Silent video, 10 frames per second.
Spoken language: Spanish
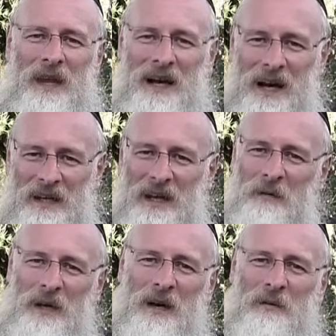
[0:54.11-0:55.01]
La
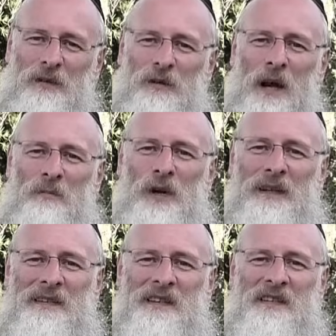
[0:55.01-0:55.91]
llave que abre todas las
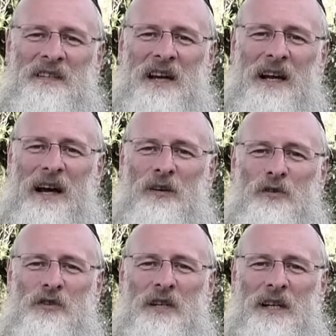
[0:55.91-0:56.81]
puertas es esa, la
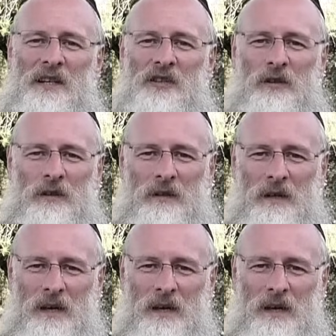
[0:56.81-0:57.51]
consideración.